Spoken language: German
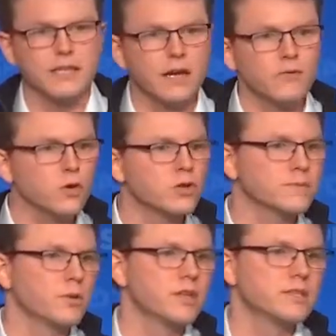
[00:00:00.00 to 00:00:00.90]

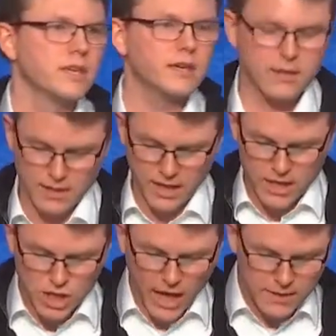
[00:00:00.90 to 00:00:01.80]
Wohnungspolitik
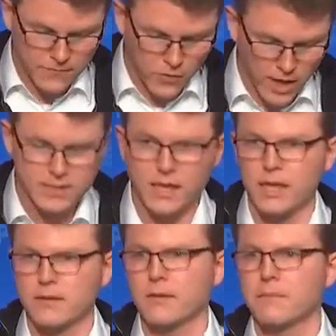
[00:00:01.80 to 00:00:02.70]
entscheidend
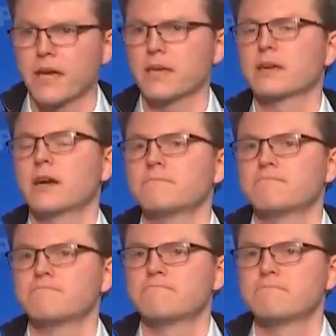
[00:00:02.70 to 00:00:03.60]
voranbringen kann.
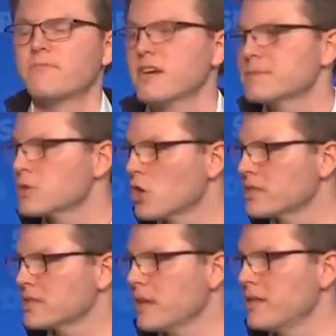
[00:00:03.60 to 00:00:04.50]
Und was bedeutet der Berliner